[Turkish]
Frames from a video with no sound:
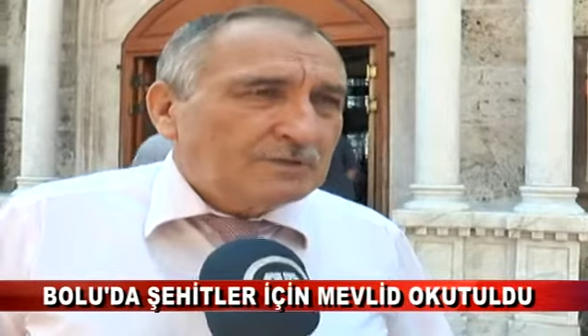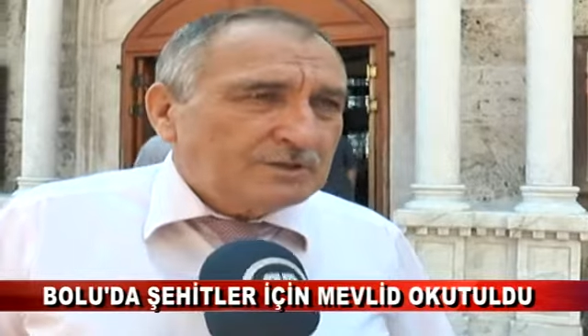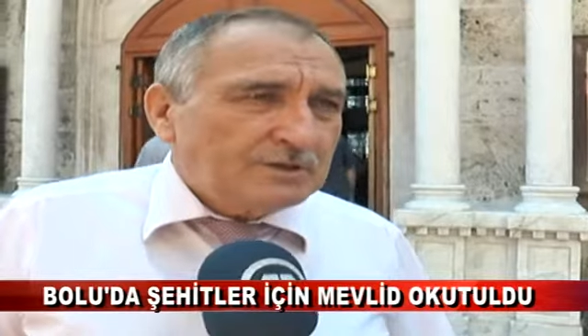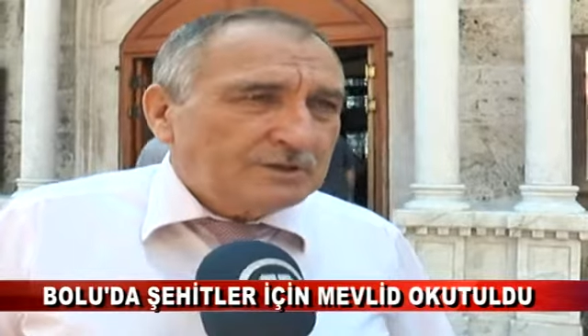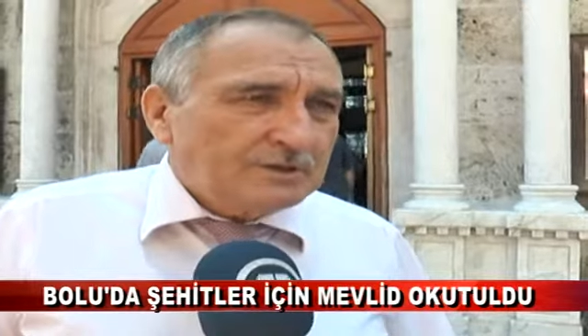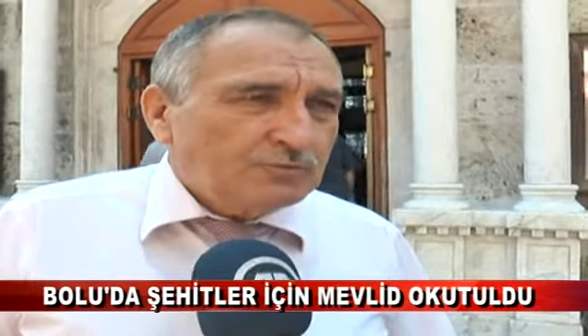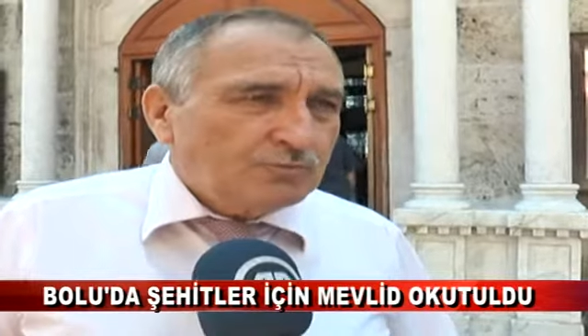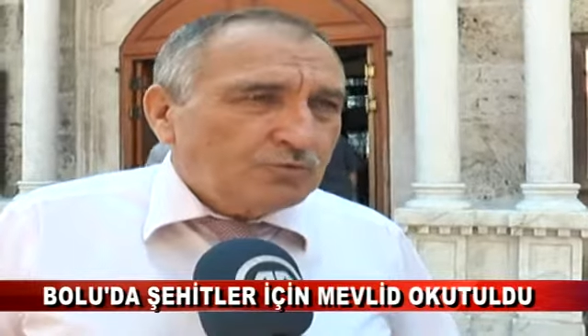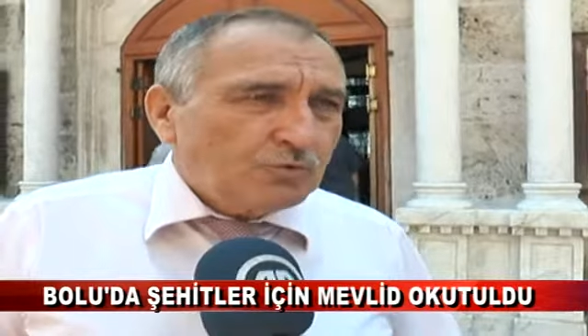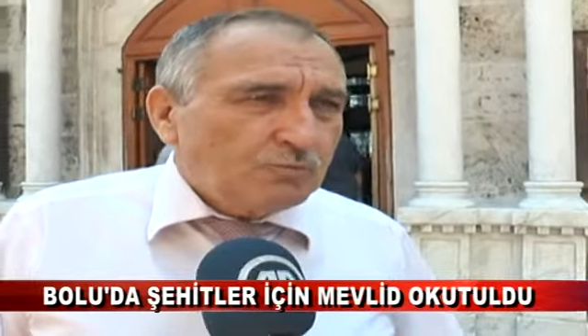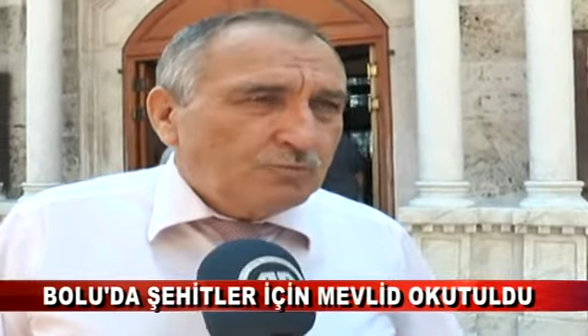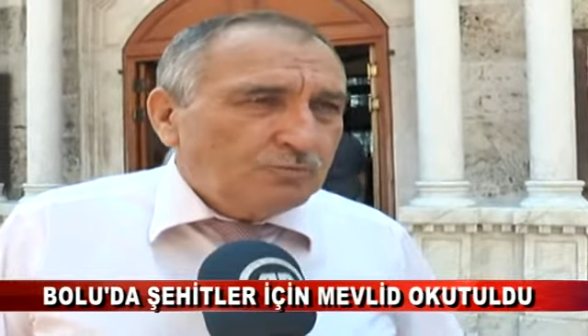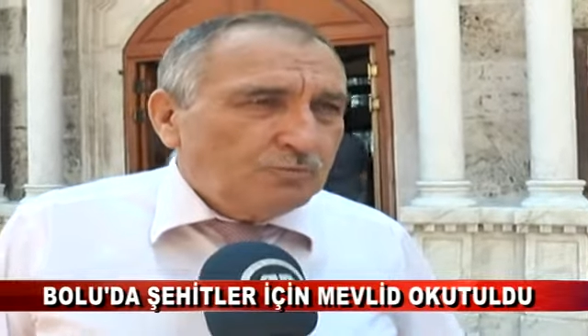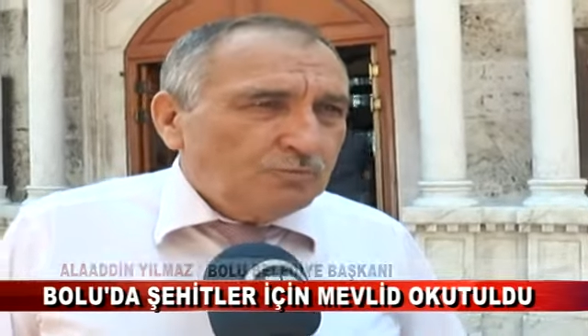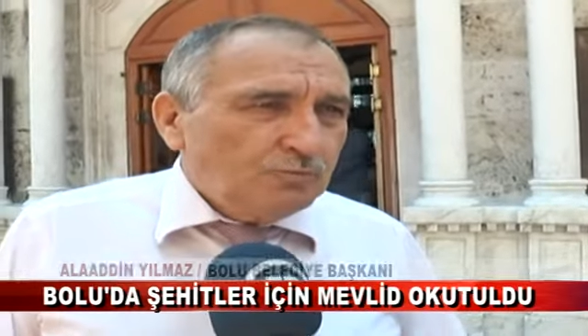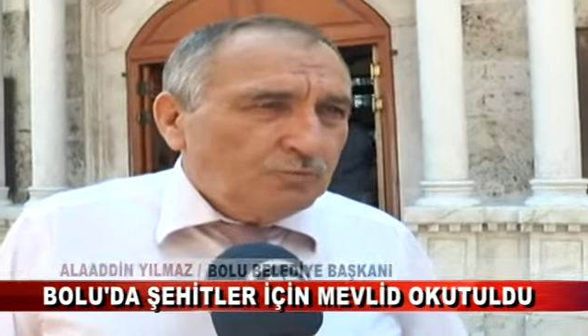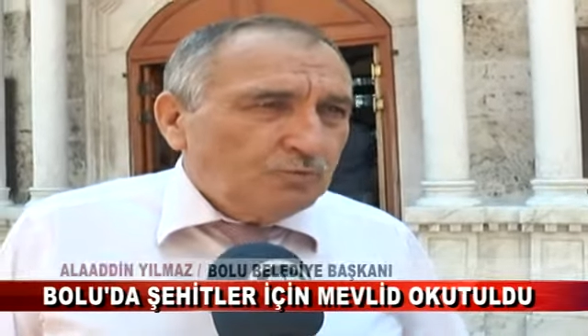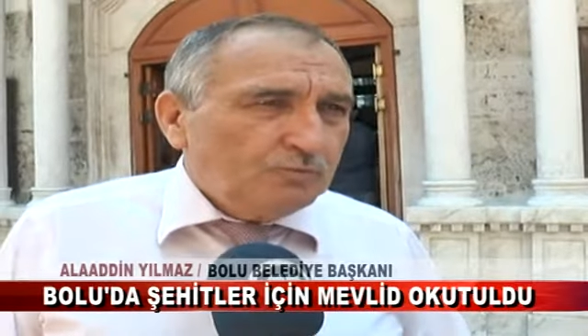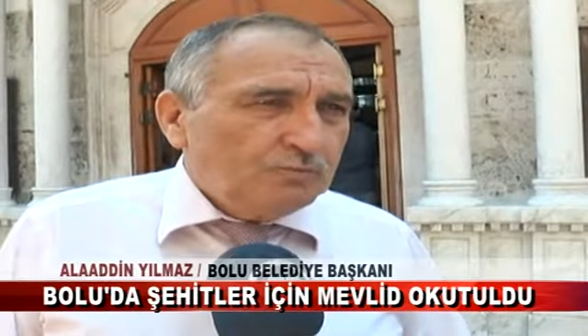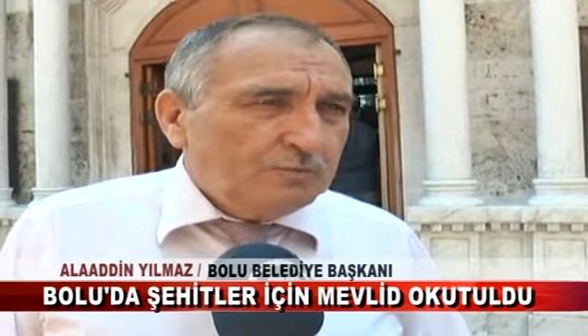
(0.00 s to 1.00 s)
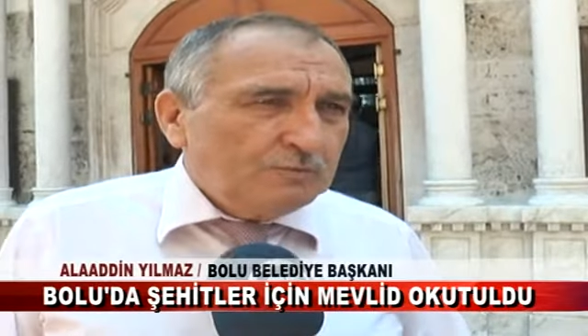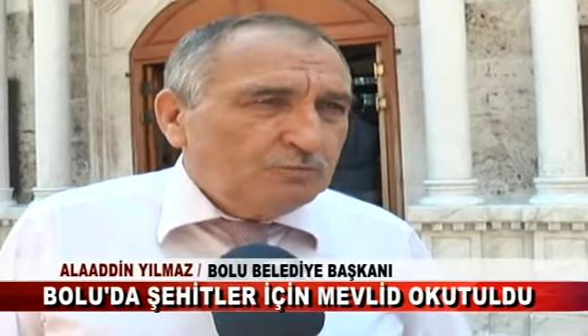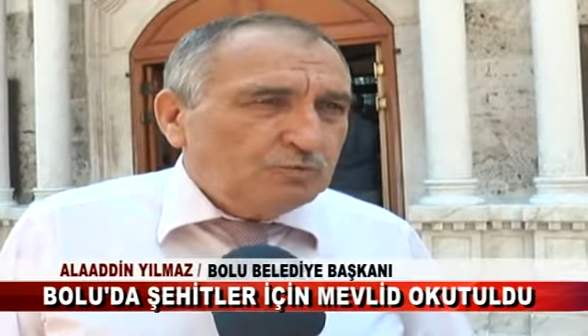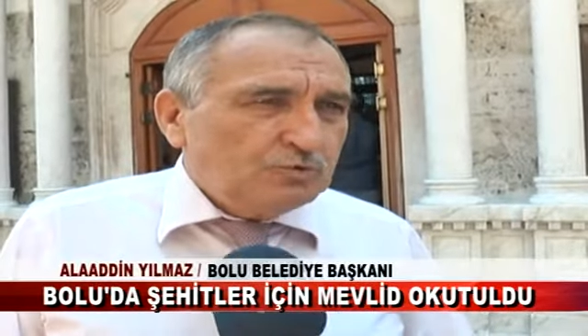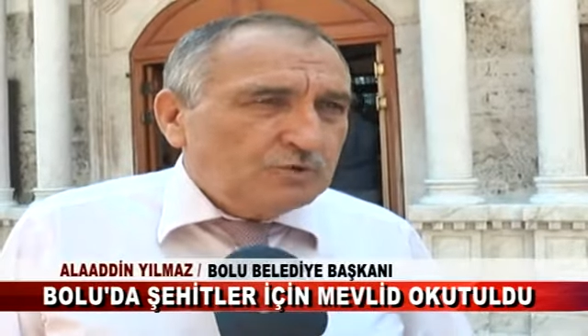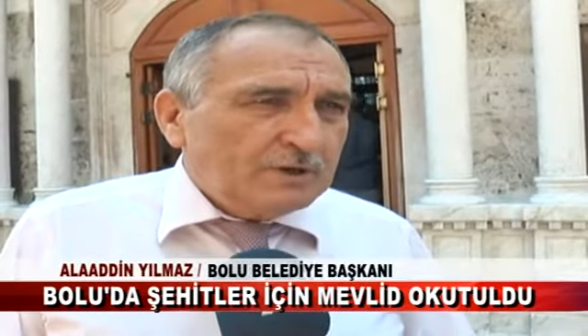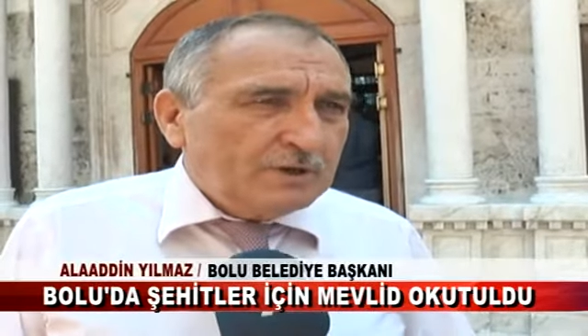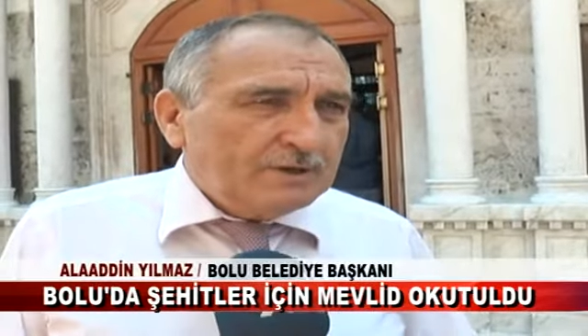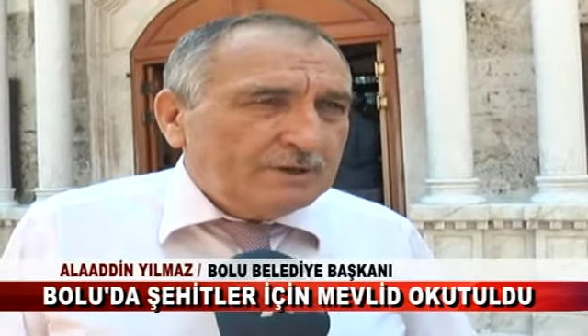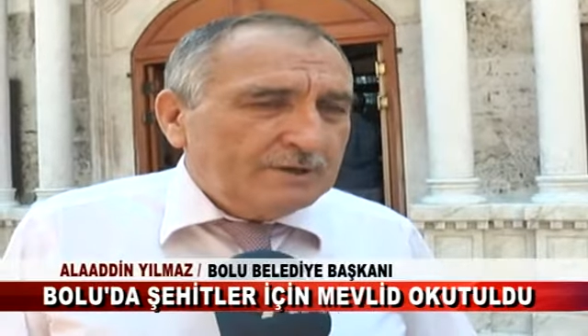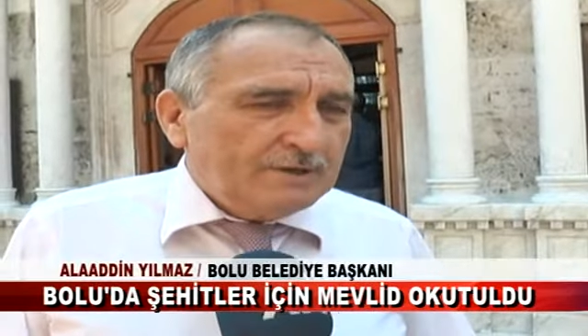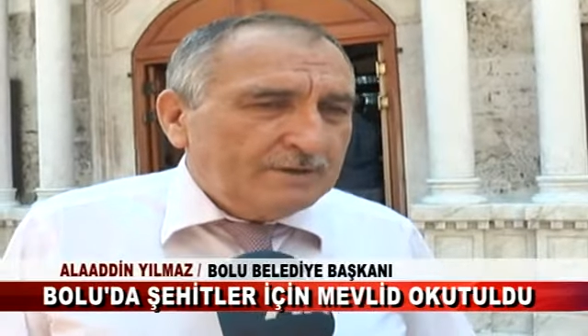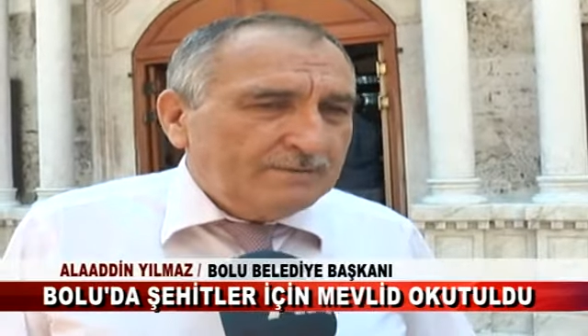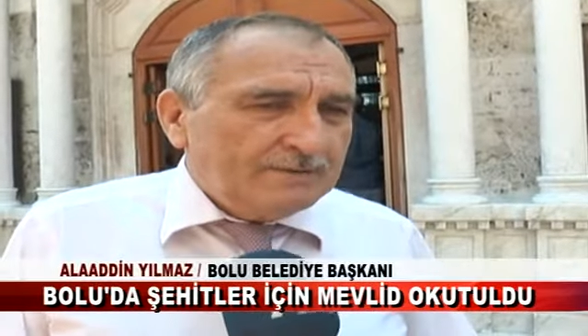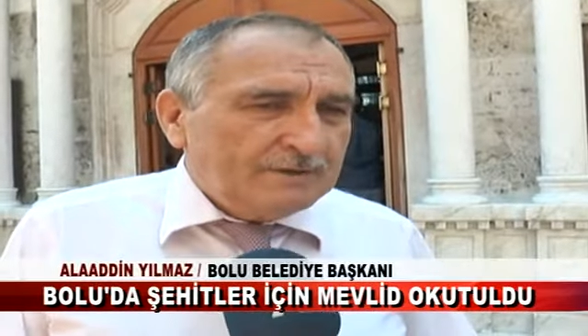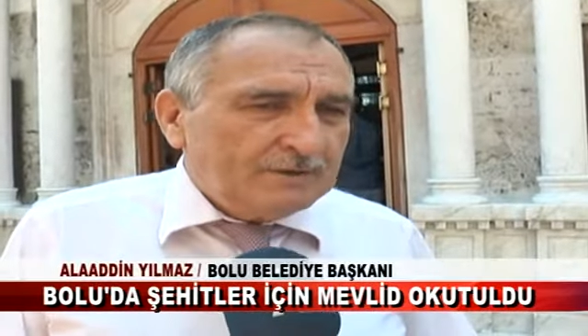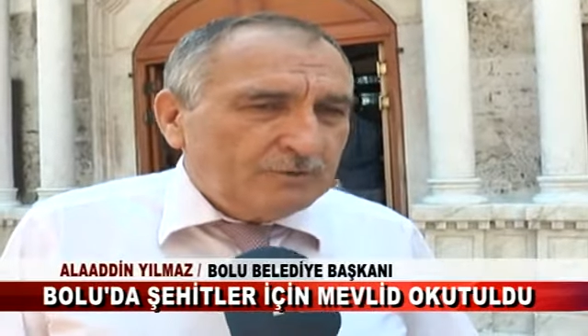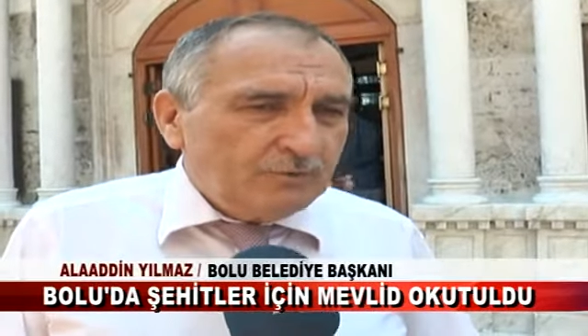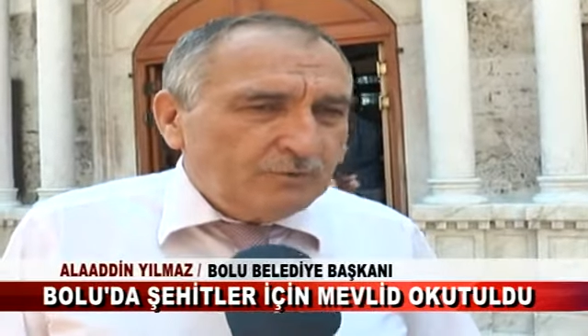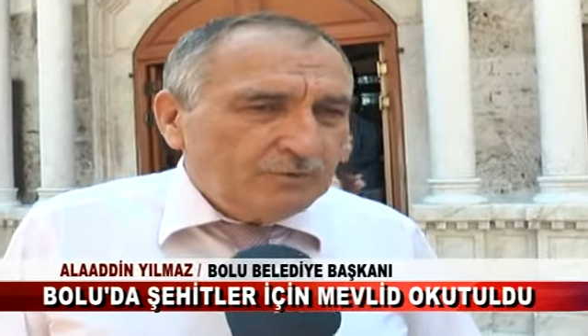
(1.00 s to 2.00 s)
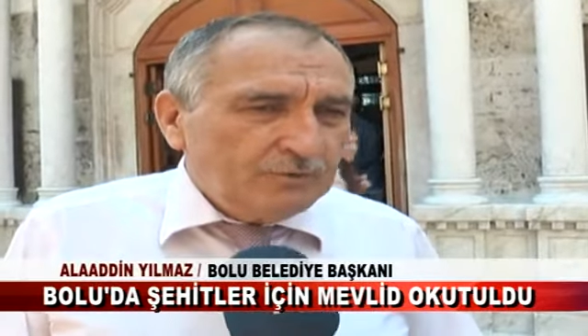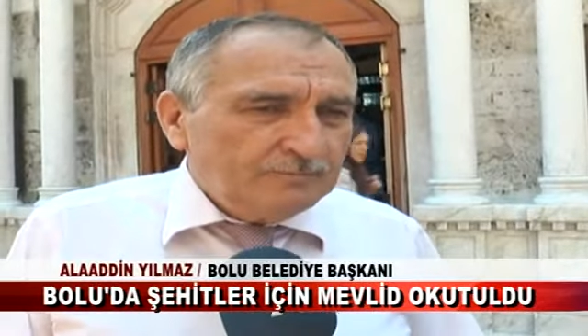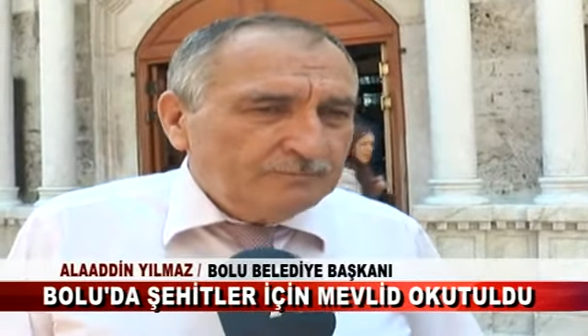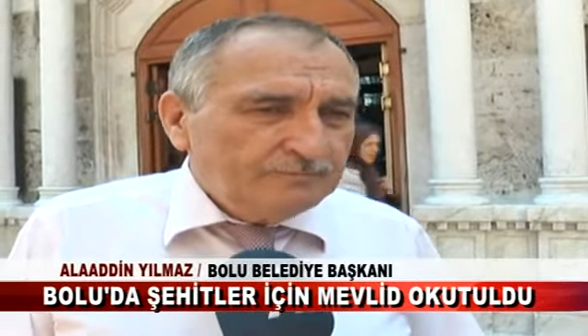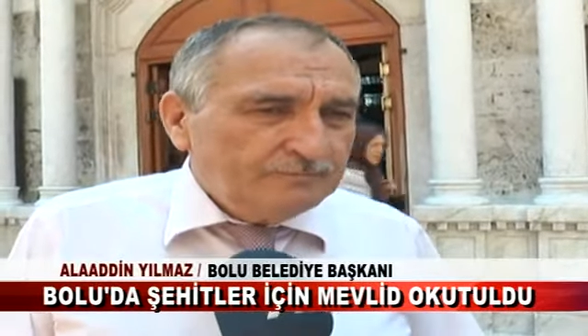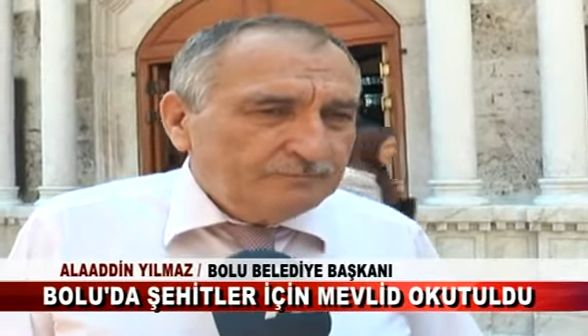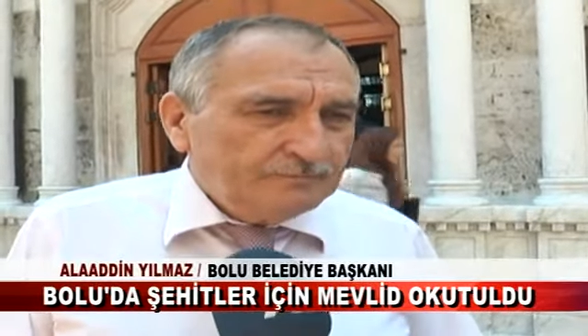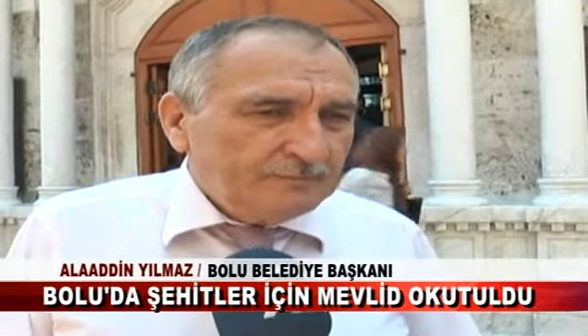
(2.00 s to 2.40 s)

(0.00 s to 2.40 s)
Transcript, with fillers: hem dışarıda çok büyük bir mücadele ediliyor.